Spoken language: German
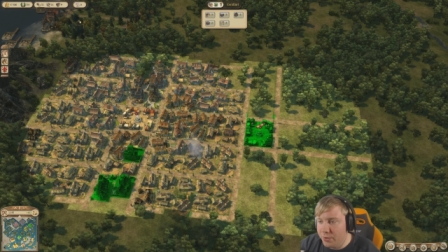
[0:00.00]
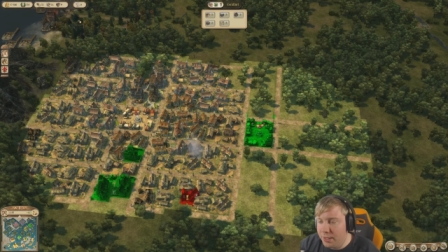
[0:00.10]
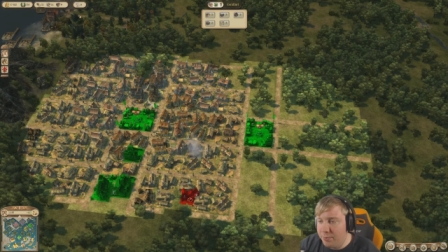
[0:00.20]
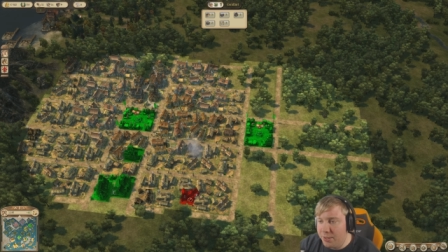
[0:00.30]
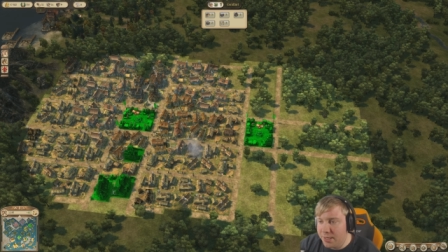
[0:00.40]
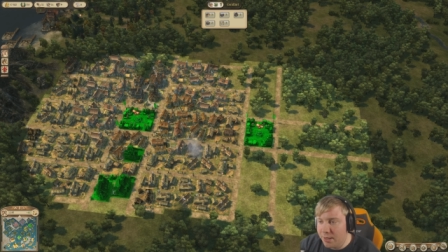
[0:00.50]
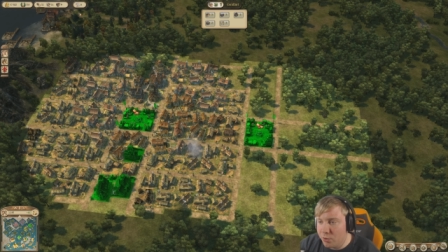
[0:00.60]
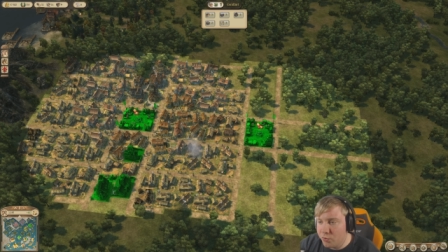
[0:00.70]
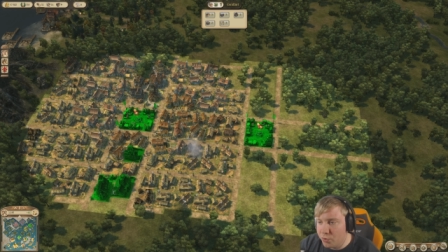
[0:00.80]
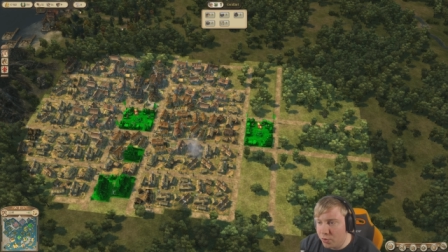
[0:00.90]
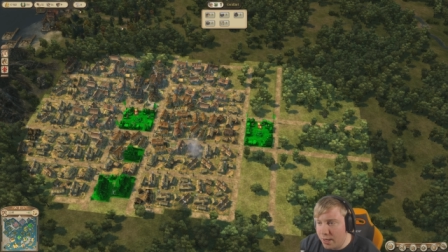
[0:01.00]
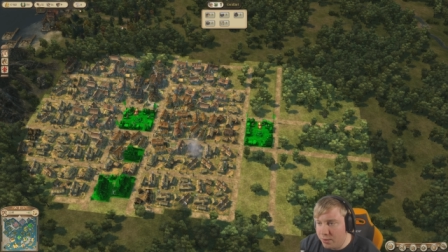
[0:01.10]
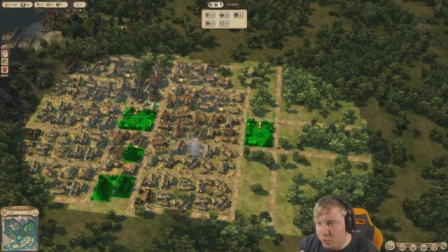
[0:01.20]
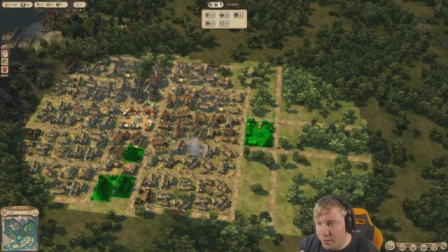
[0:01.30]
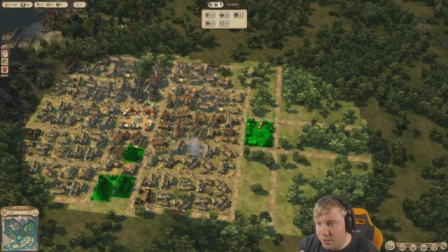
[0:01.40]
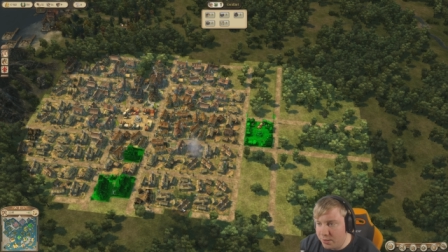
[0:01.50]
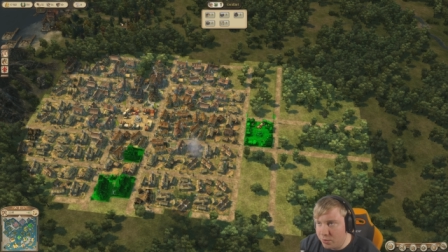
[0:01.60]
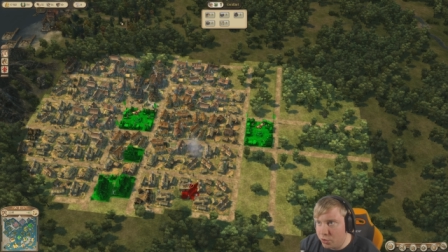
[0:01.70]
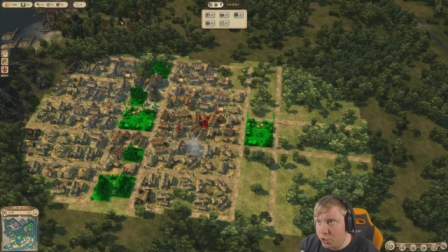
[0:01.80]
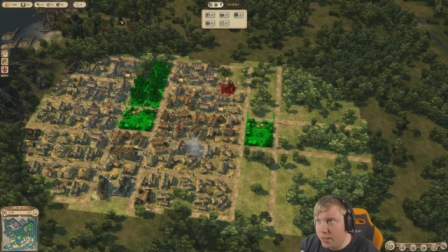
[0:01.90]
Wir nehmen diese Herausforderung an, sobald sie
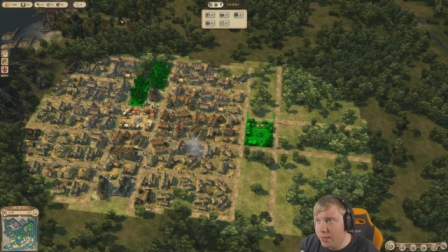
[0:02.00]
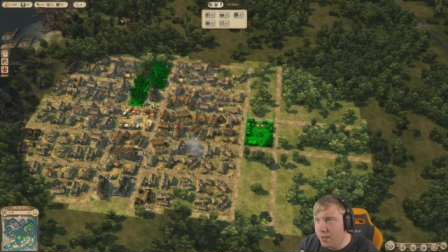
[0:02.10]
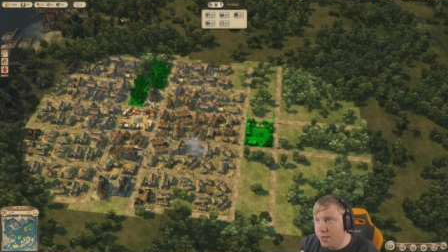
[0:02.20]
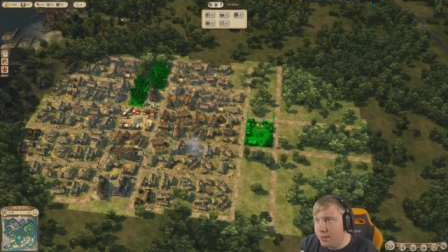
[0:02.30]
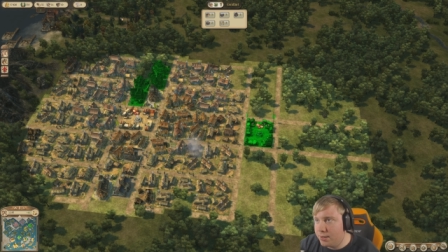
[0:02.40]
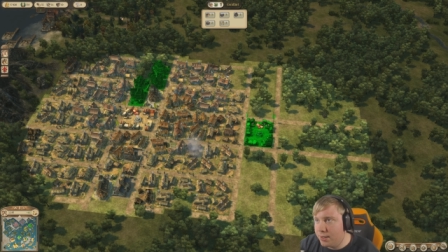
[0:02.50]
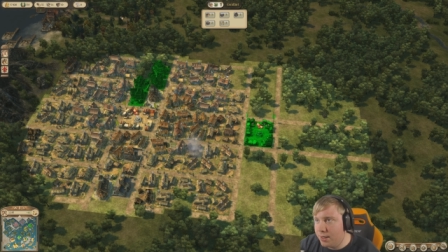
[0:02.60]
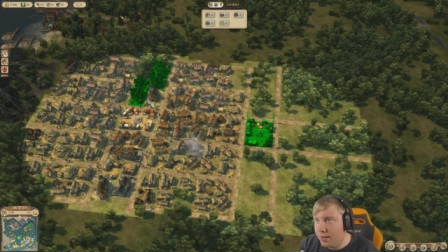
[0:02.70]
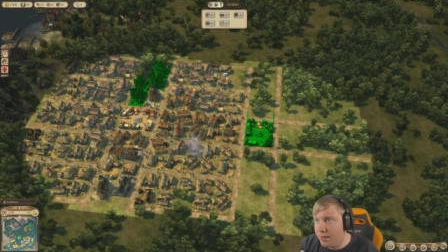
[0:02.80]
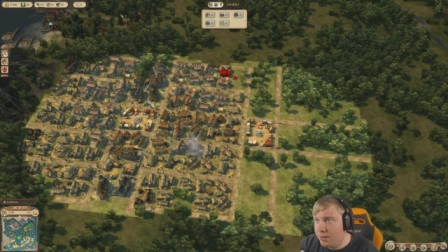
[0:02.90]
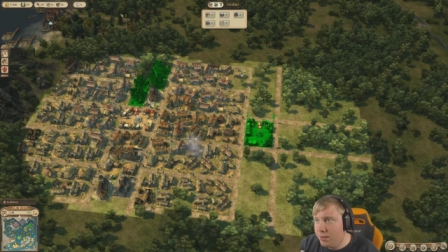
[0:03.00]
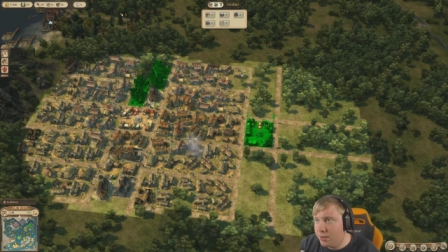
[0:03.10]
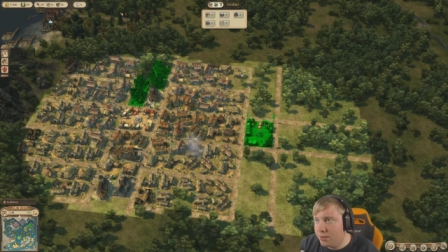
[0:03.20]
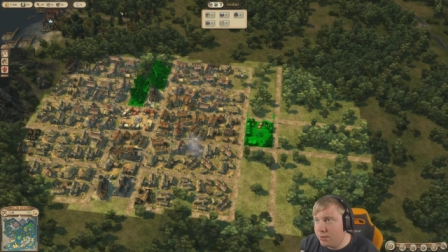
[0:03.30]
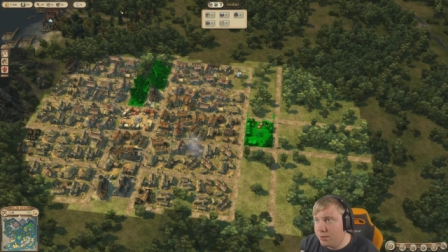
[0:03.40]
sich uns stellt. Das geht leider nicht.